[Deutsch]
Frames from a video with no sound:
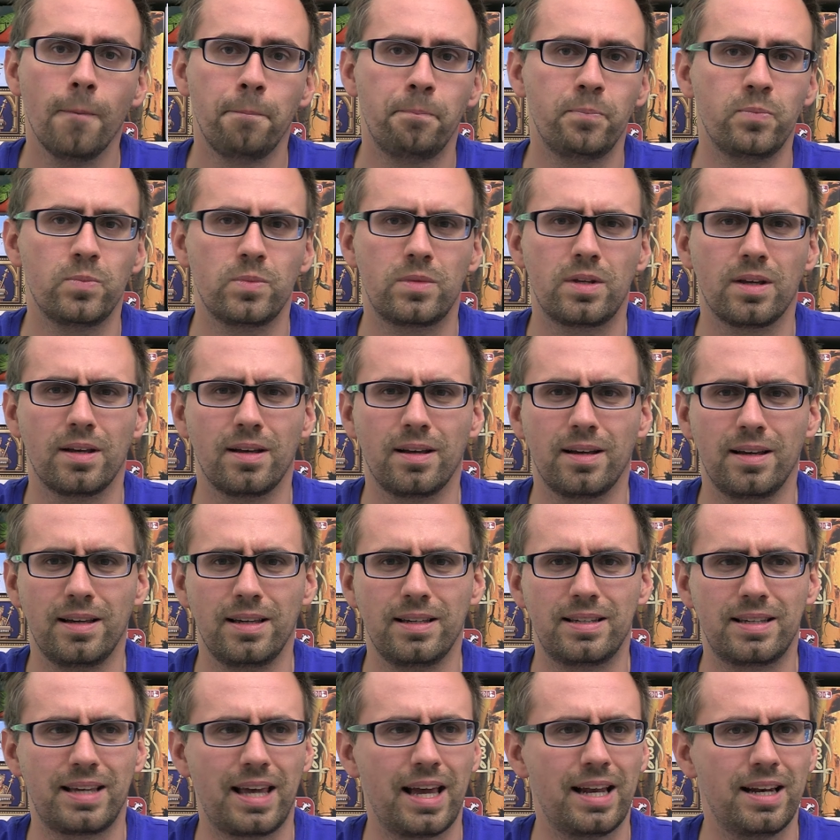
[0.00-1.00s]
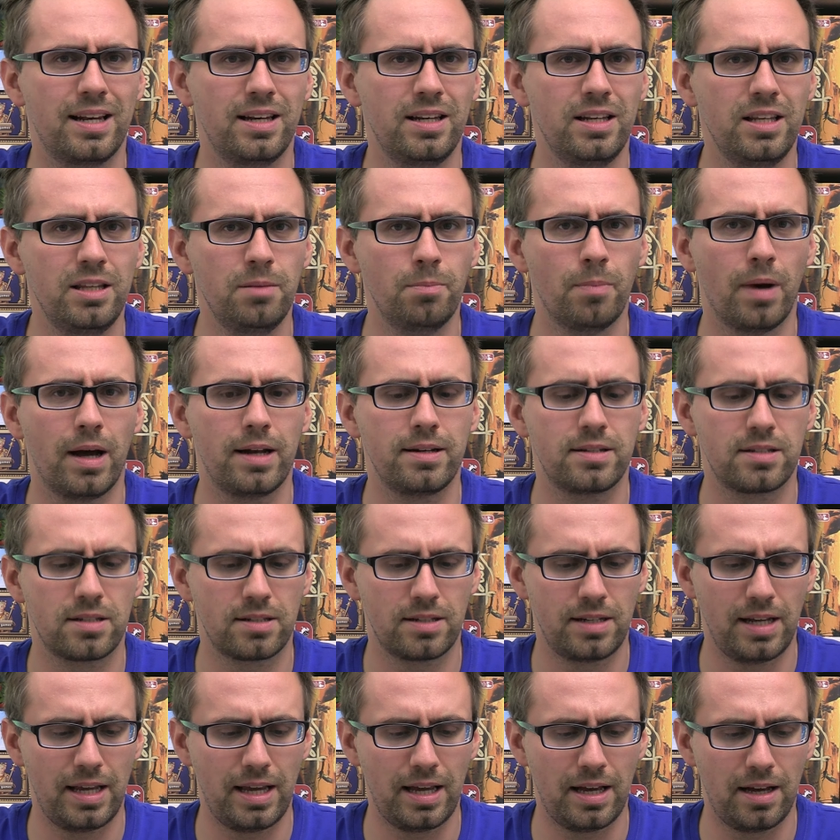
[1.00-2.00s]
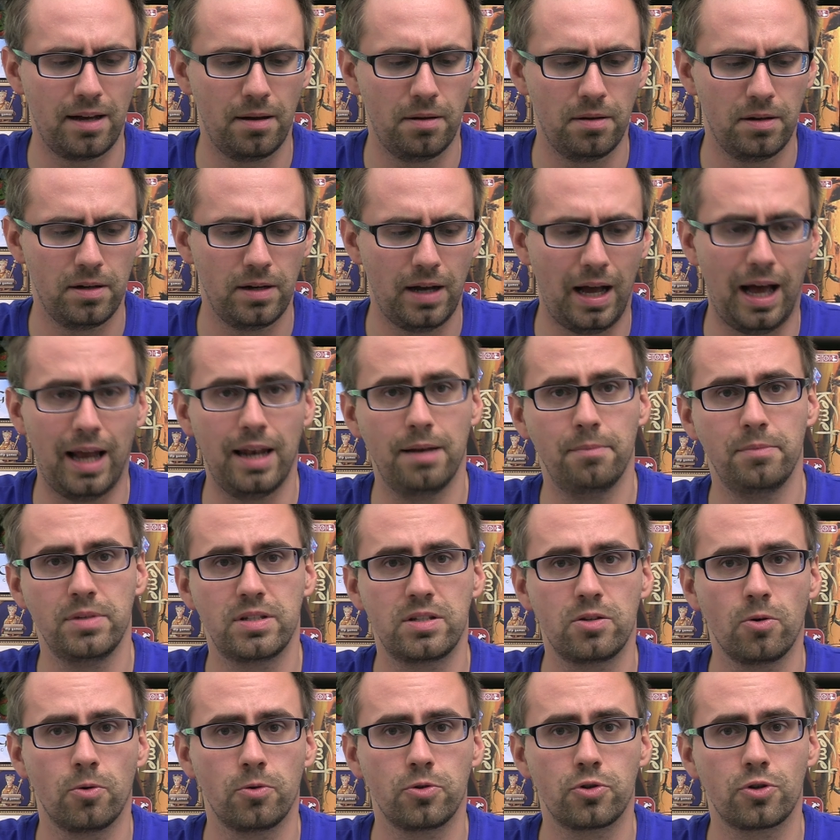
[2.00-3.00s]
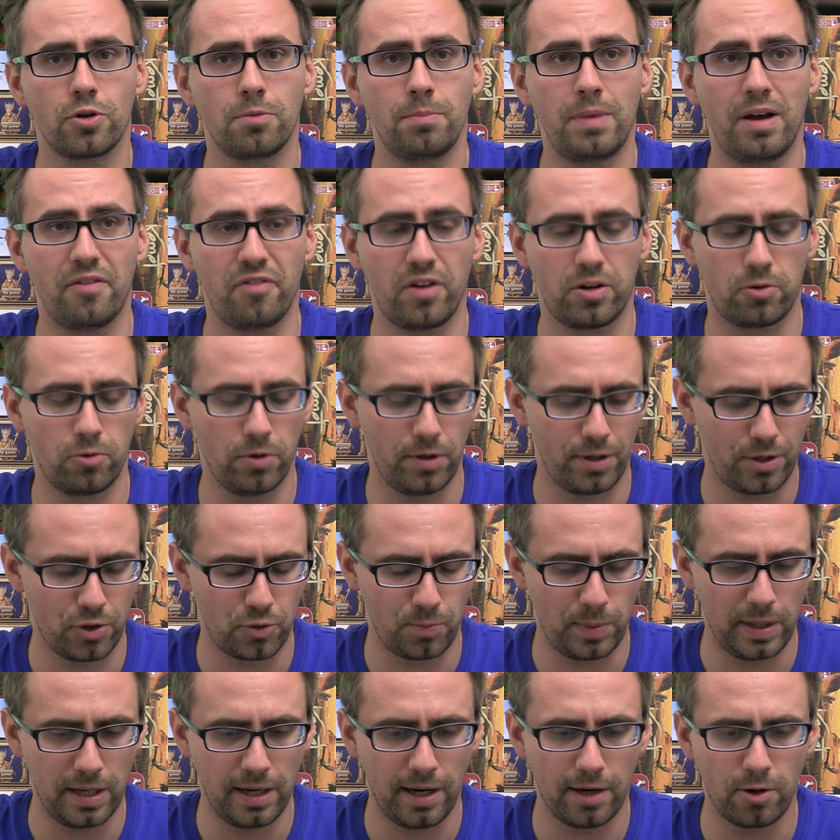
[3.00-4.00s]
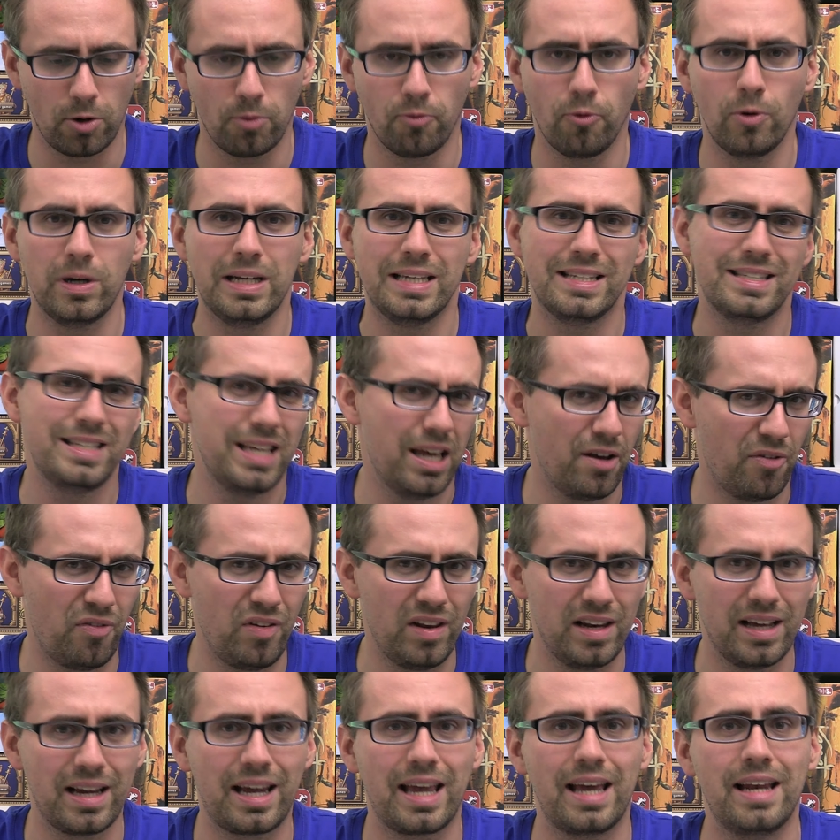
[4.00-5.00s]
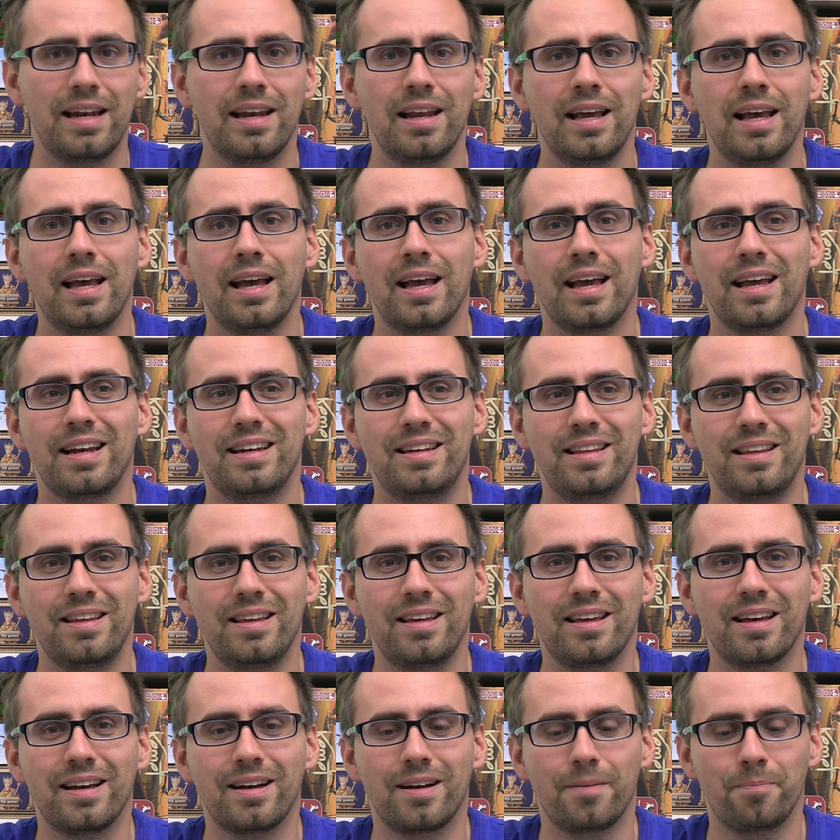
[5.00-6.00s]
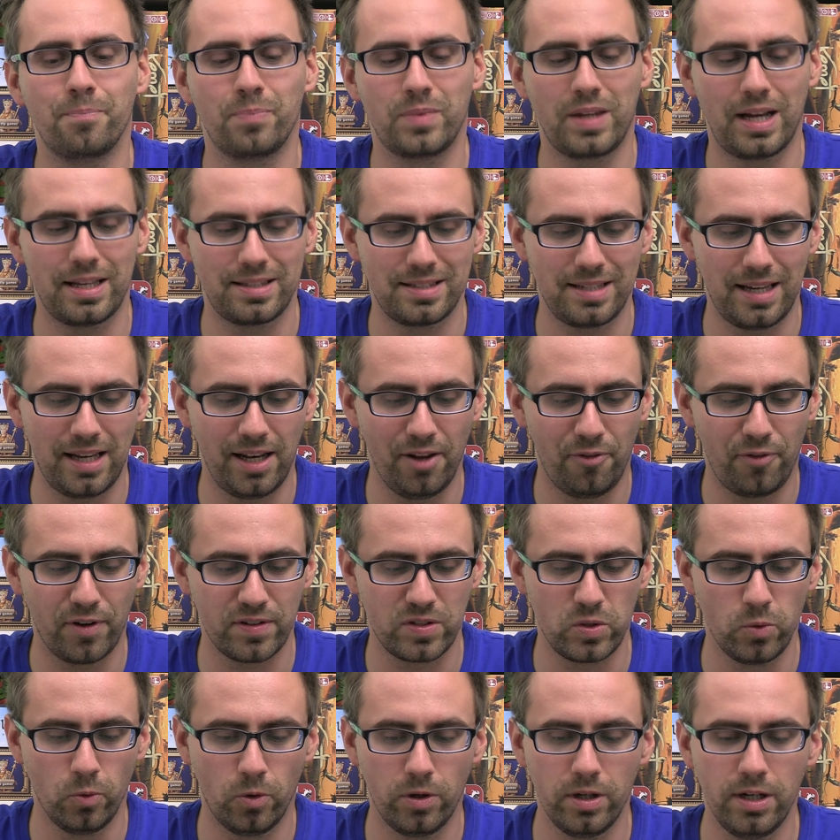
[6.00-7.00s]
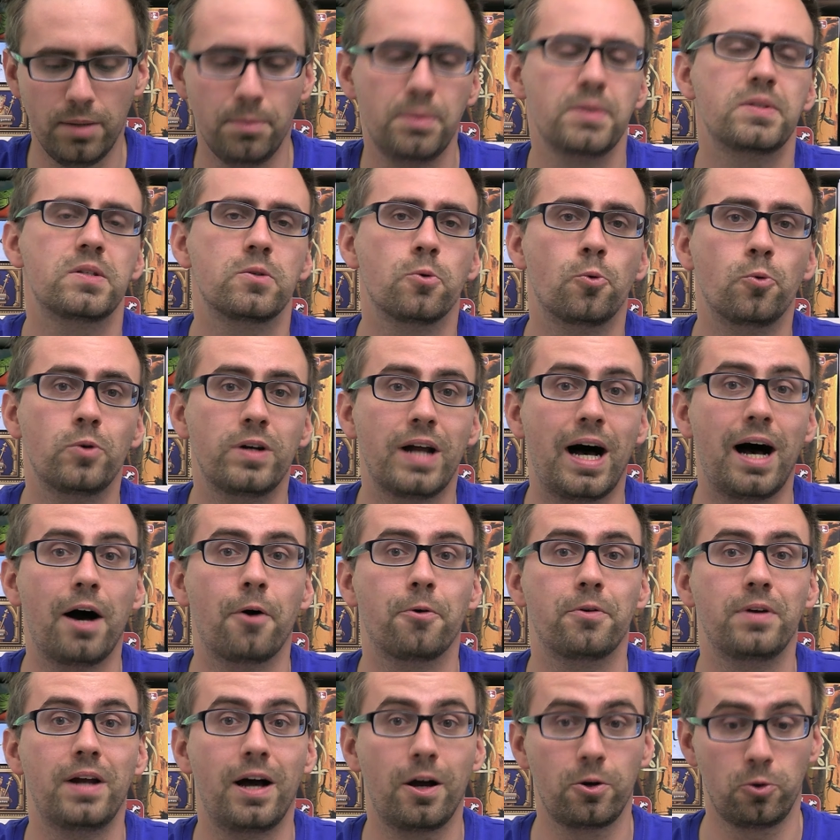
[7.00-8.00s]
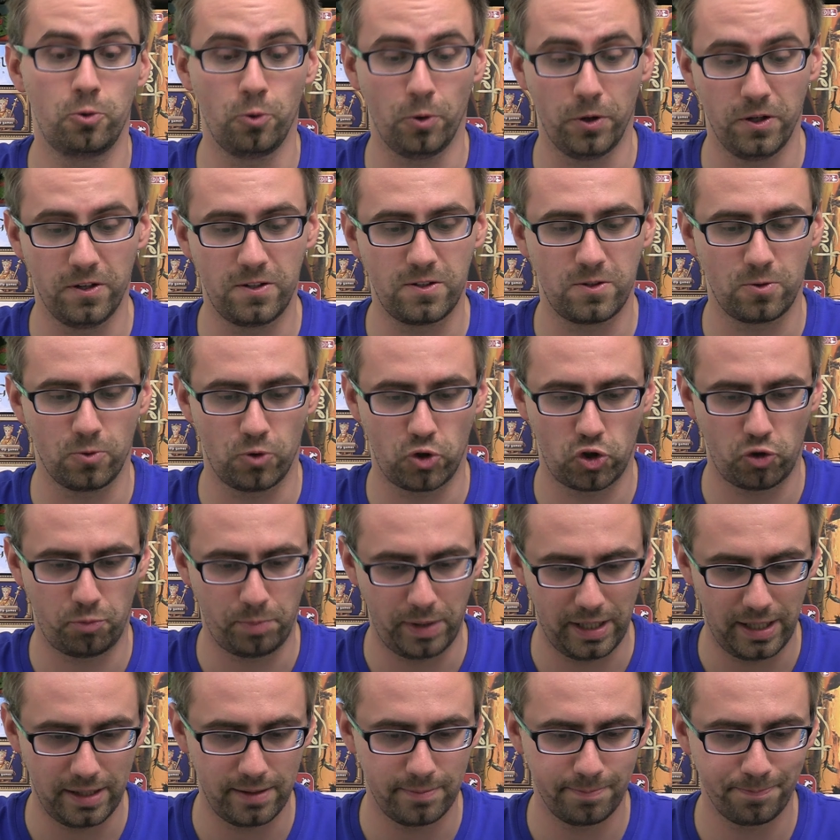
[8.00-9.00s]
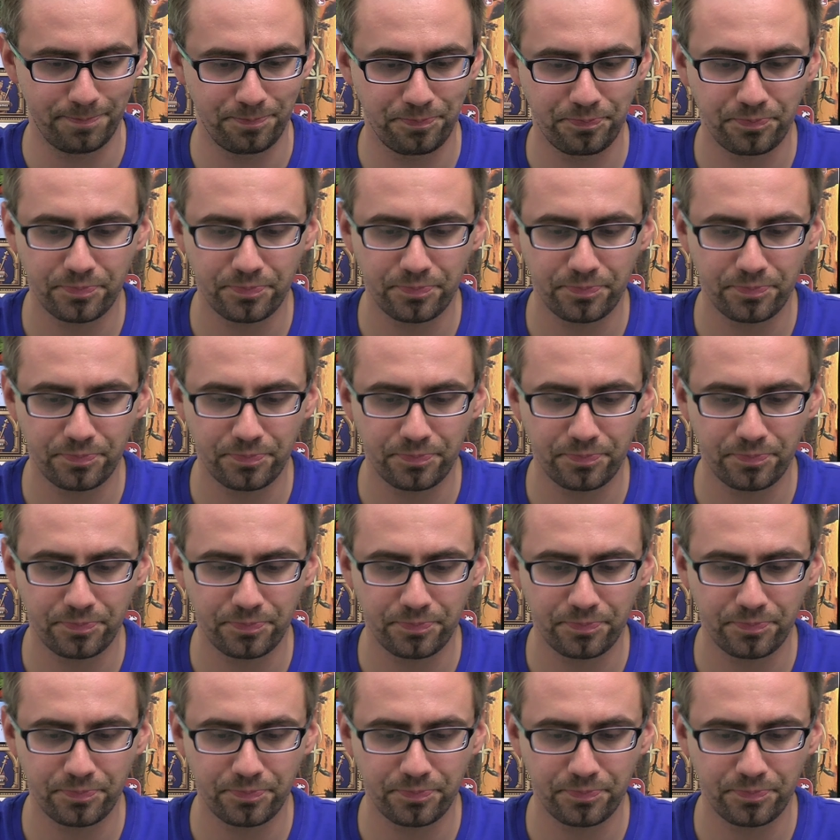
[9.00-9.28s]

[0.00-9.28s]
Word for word: Und äh, ich kenne niemand, der alle Missionen schon mehrfach durchgespielt hat, obwohl ich sehr viele kenne, die ähm, tatsächlich versuchen, die Mission nach und nach durchzuspielen